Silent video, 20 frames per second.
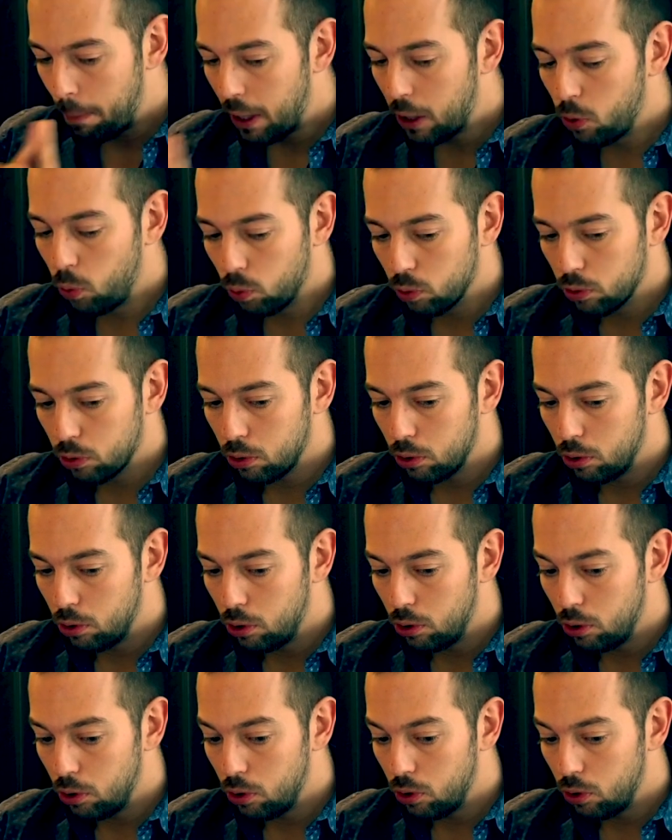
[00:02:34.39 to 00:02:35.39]
Par contre,
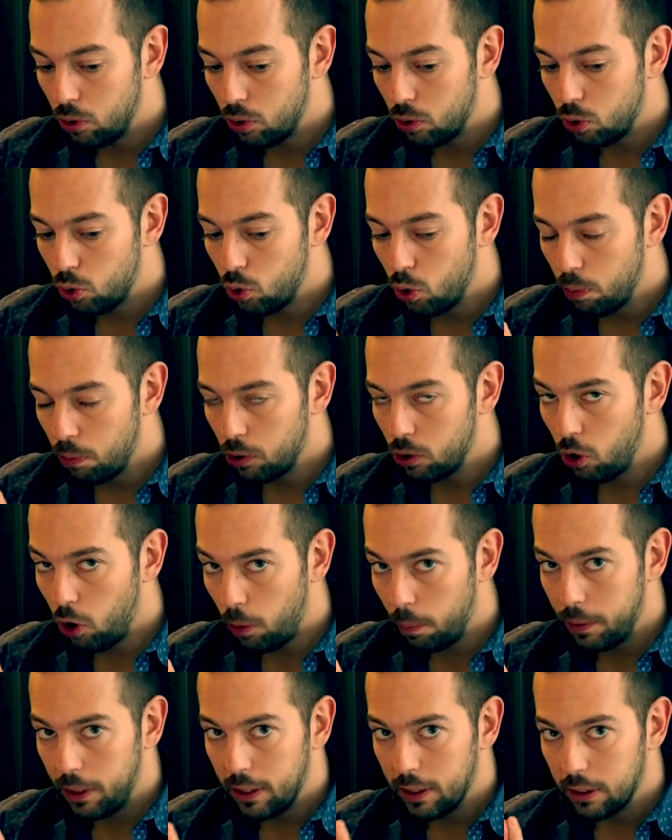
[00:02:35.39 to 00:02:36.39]
euh,
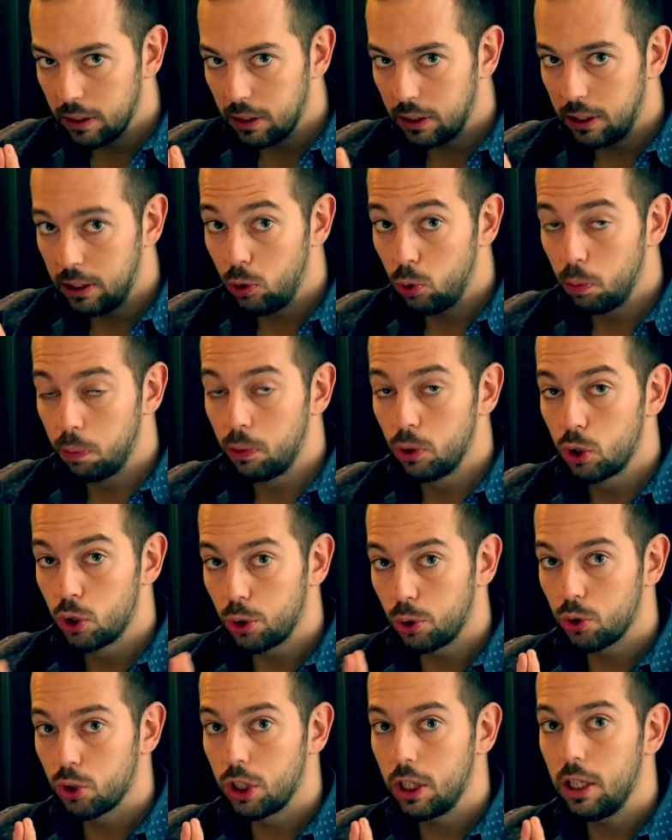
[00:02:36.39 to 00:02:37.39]
demande-leur bien si tu peux
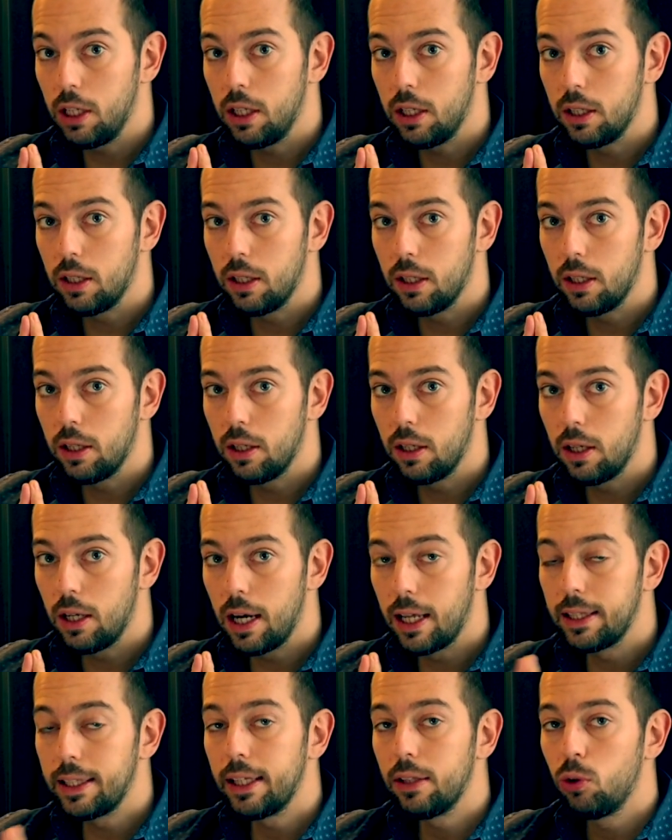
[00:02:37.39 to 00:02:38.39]
changer
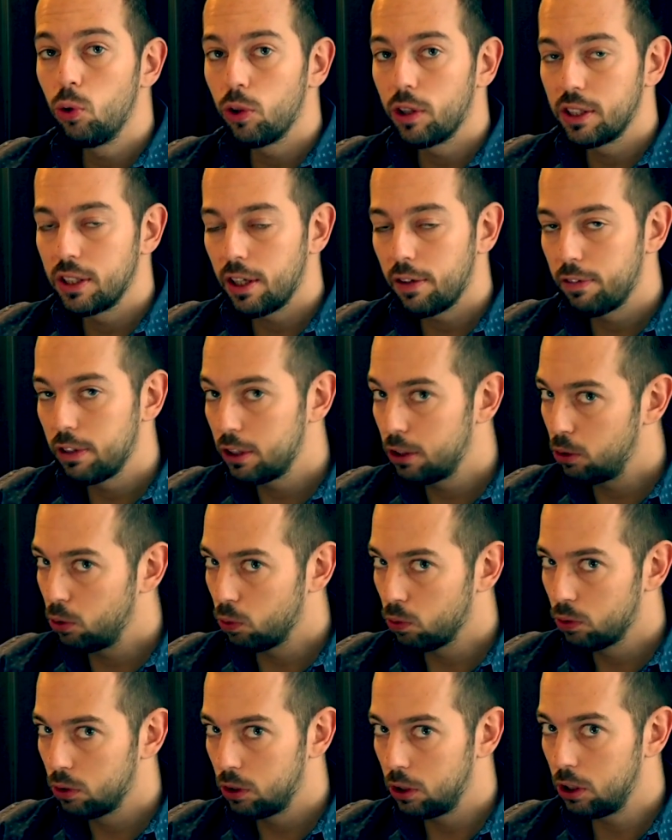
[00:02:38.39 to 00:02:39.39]
la date de
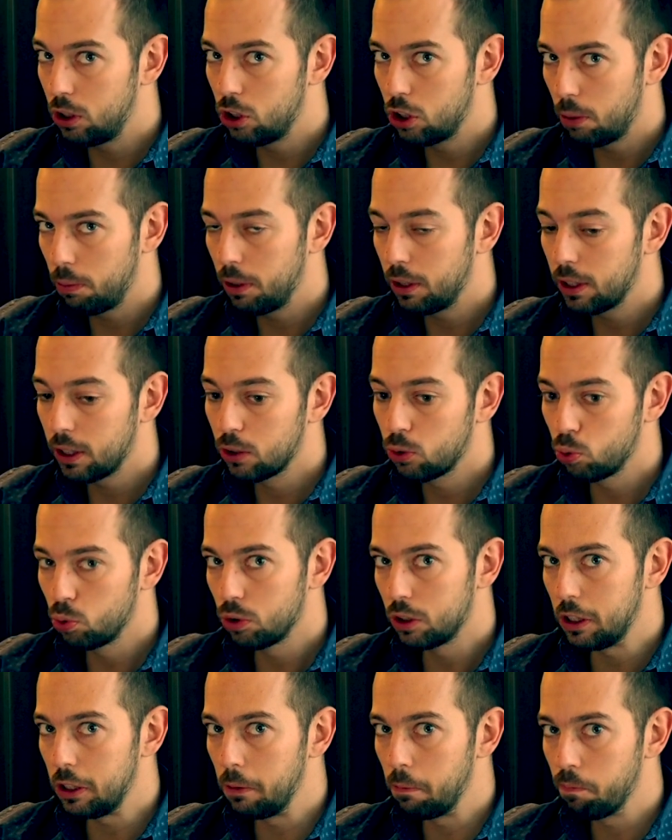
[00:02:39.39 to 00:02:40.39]
réservation, si jamais tu as un
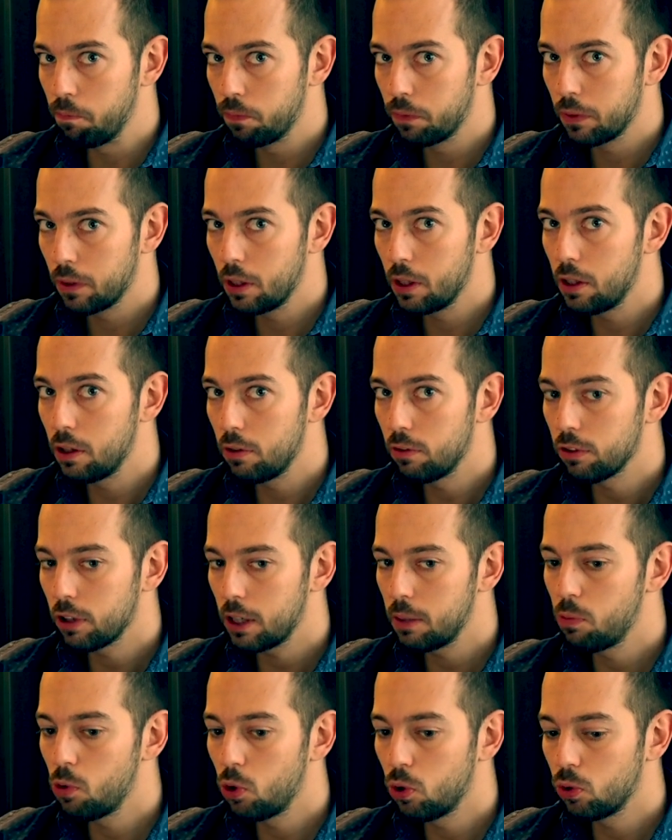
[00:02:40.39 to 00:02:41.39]
souci.
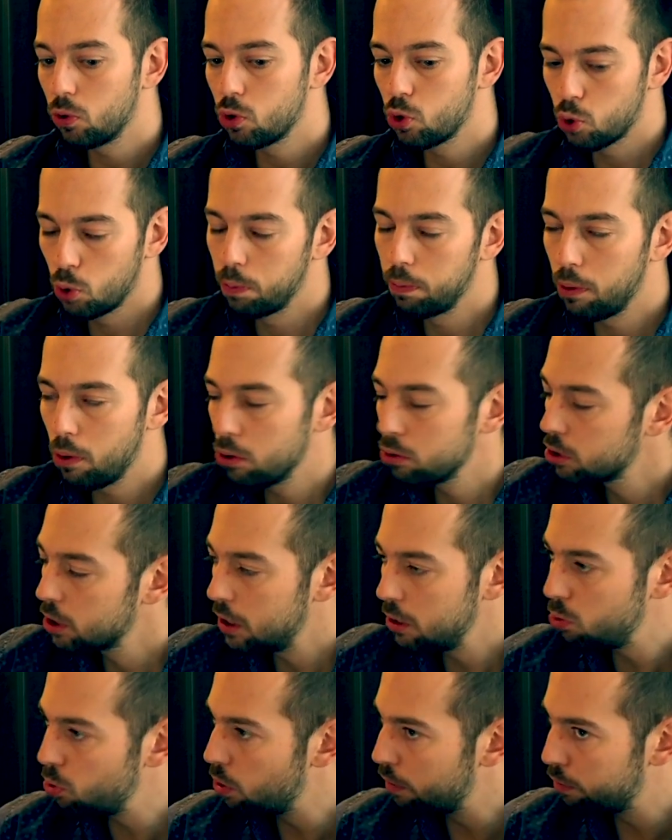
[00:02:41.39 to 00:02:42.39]
vraiment, je pense
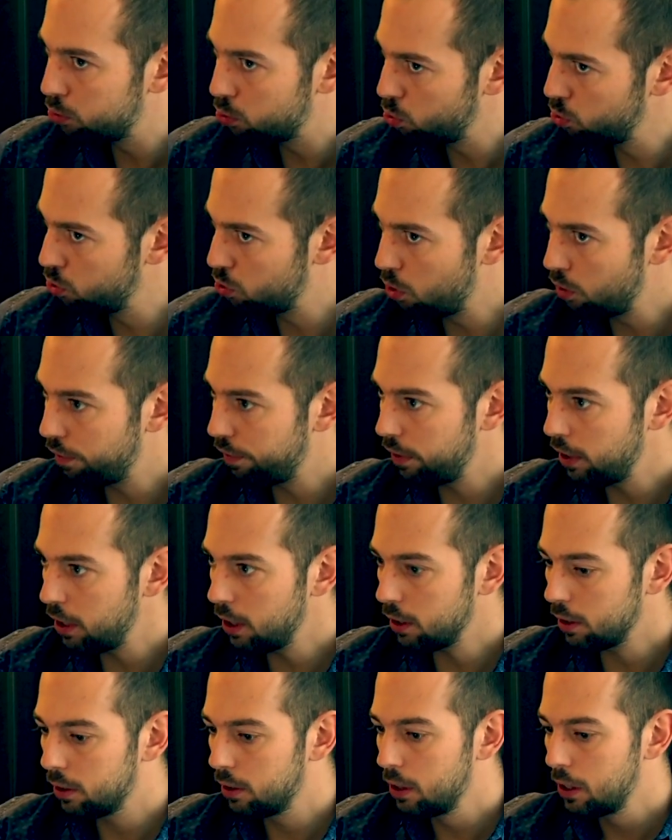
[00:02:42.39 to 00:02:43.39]
qu'ils doivent tous le
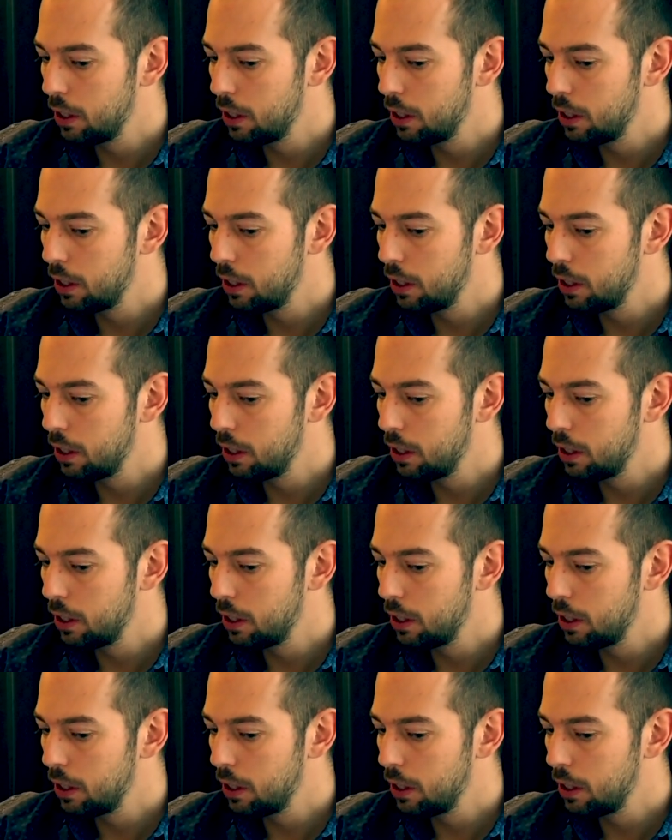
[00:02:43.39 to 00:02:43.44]
faire,